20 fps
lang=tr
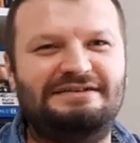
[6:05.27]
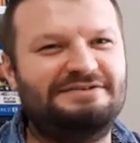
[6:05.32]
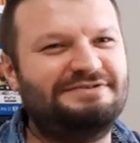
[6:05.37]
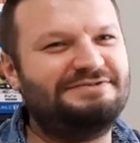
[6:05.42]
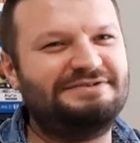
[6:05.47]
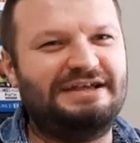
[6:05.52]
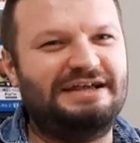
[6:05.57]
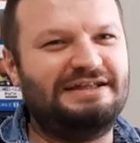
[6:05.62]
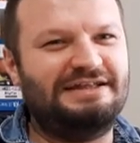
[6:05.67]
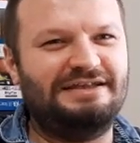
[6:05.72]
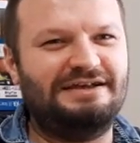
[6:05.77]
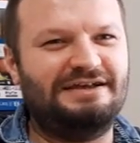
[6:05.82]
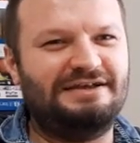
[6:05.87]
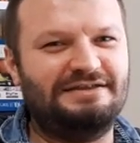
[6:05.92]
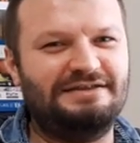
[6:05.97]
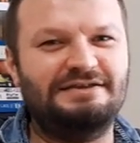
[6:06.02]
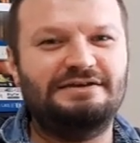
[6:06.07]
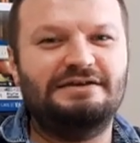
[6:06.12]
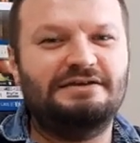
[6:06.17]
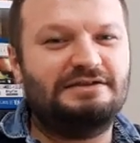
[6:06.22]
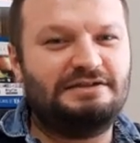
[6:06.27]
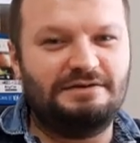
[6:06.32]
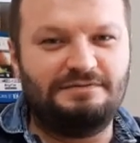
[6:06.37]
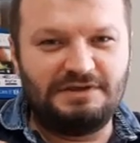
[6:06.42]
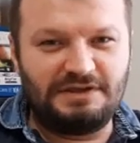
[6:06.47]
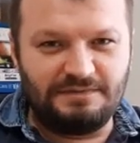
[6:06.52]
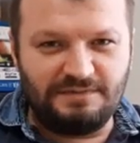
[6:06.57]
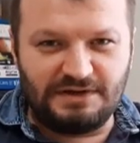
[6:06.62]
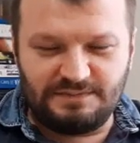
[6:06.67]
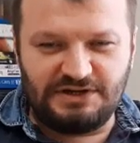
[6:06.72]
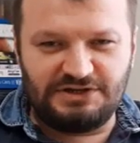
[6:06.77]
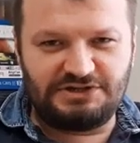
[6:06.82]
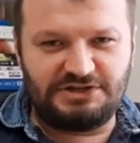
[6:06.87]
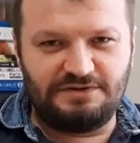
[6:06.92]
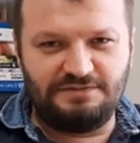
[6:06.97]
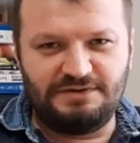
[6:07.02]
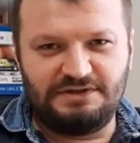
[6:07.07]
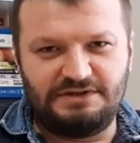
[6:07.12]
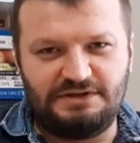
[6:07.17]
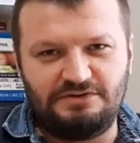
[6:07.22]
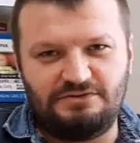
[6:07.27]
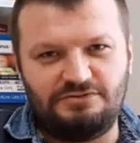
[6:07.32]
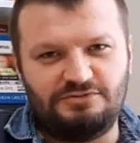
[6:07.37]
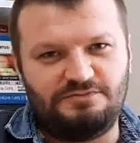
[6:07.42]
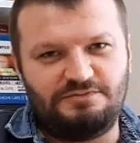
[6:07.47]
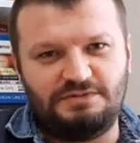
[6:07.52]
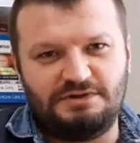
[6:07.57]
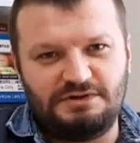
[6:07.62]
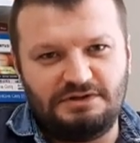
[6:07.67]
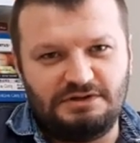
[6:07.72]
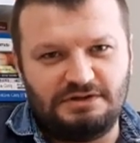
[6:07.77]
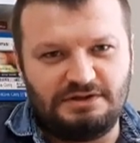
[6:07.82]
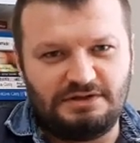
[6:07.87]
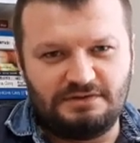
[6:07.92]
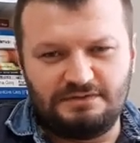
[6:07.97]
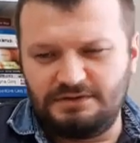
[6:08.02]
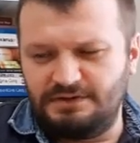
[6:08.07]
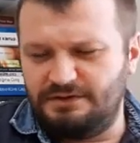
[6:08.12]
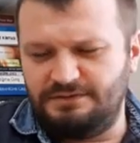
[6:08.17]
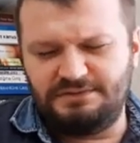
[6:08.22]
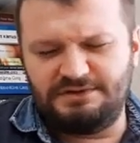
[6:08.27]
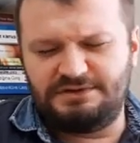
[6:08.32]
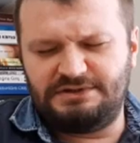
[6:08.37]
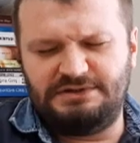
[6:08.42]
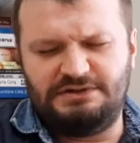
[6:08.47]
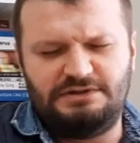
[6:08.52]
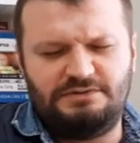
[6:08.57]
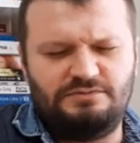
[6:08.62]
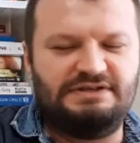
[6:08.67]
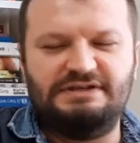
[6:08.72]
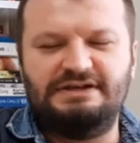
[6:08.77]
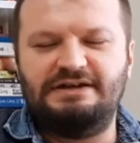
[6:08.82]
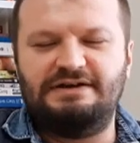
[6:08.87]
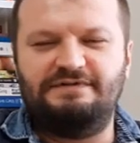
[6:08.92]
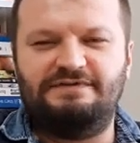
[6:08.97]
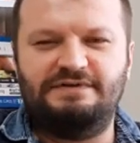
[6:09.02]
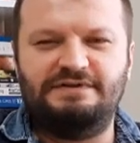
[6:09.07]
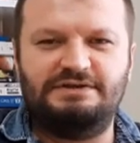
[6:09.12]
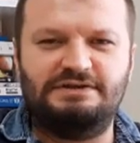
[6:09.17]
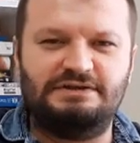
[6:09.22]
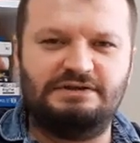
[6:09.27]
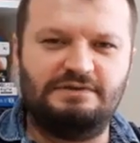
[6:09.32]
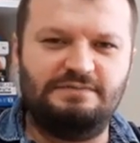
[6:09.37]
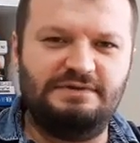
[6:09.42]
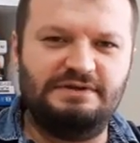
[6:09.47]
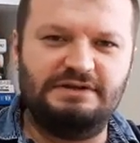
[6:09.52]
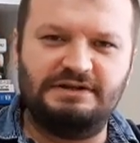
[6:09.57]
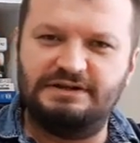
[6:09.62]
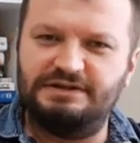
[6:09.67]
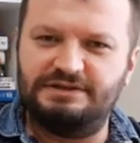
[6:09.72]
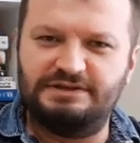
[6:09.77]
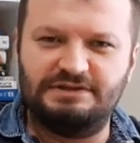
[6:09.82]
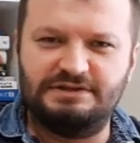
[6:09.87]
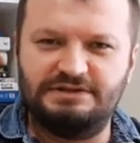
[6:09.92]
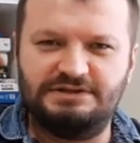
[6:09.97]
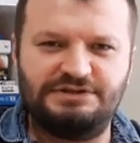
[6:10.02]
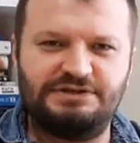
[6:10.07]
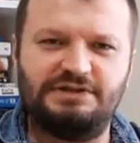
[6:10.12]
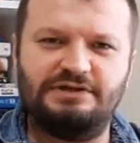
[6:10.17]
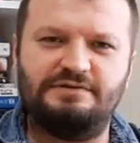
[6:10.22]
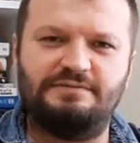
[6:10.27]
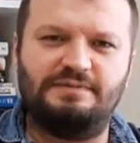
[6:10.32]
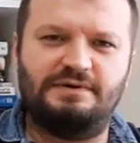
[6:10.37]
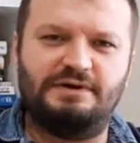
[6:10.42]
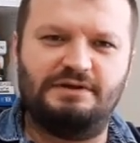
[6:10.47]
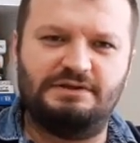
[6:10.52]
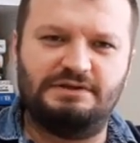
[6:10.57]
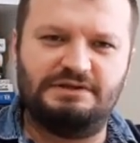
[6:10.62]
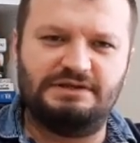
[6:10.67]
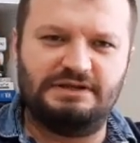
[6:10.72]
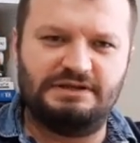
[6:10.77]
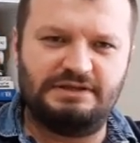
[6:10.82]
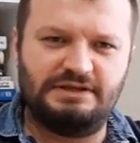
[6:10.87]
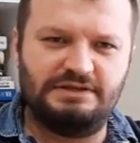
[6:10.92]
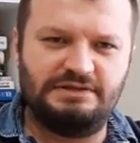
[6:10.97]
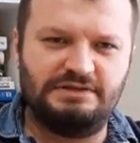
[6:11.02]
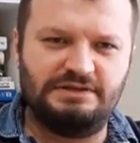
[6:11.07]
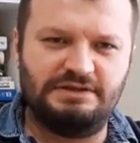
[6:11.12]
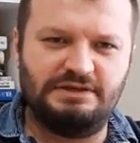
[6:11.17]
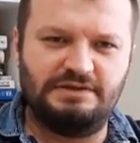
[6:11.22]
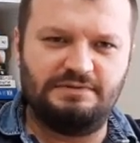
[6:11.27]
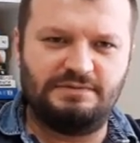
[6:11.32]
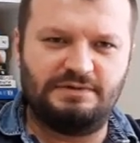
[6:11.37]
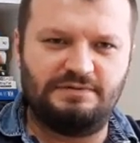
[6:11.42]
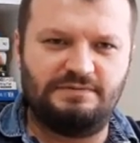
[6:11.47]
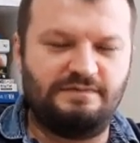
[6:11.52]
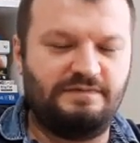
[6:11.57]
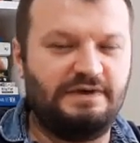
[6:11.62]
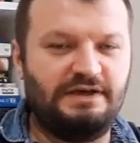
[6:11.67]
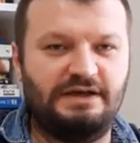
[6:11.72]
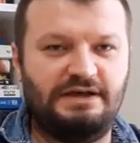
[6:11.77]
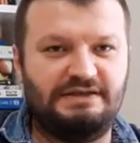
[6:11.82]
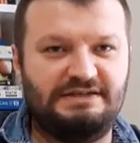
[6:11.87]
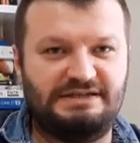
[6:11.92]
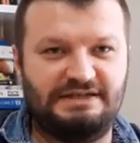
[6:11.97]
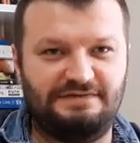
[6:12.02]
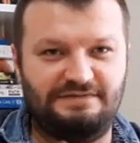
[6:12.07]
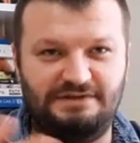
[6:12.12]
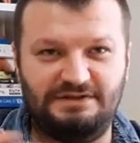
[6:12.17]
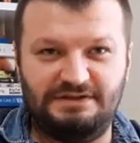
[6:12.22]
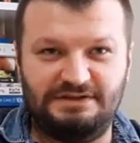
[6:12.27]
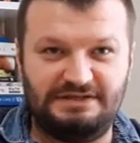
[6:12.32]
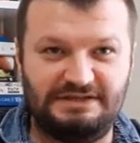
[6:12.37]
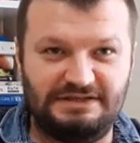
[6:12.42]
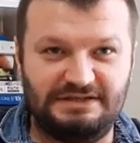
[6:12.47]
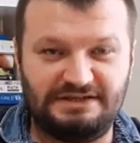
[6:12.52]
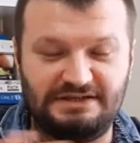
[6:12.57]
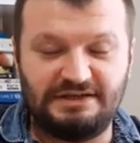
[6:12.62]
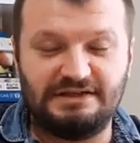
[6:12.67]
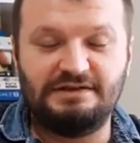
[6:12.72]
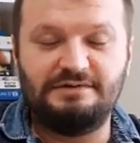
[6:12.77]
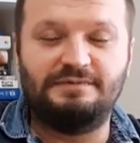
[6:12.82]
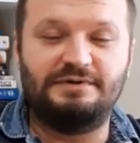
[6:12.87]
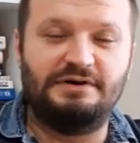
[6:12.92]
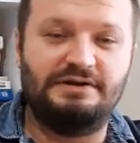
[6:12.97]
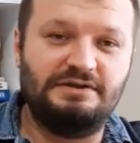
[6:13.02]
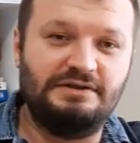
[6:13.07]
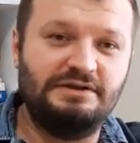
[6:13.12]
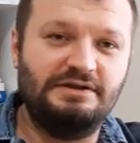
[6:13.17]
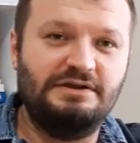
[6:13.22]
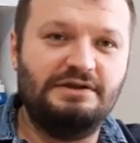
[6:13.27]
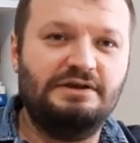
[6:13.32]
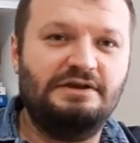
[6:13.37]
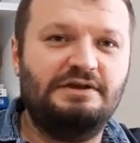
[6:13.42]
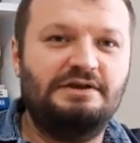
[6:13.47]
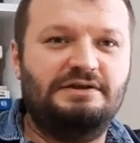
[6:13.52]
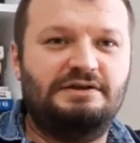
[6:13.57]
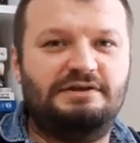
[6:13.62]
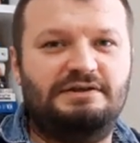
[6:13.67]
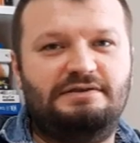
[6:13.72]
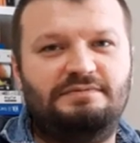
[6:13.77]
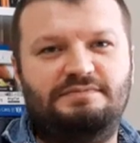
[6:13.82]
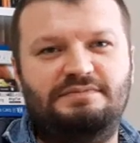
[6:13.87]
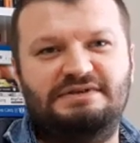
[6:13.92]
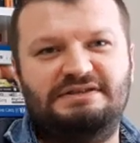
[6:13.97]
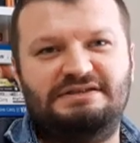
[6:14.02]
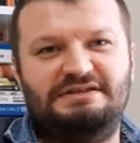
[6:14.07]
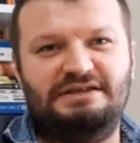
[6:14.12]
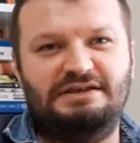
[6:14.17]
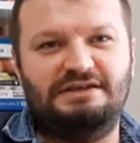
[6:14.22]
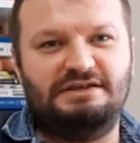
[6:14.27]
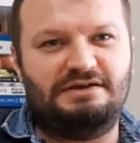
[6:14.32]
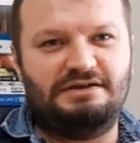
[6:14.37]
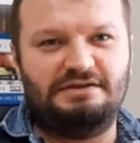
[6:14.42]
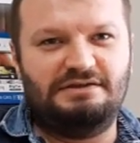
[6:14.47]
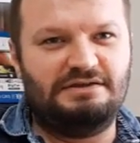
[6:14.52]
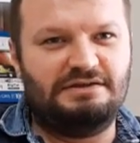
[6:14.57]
Güzel yani. Tabii ki başka meslek gruplarıyla da evlenebilirsiniz. Sizin kafanızda belirlediğiniz şeye bağlı zaten. Dediğim gibi veya sevdiğiniz insana bağlı. E, biz de hani...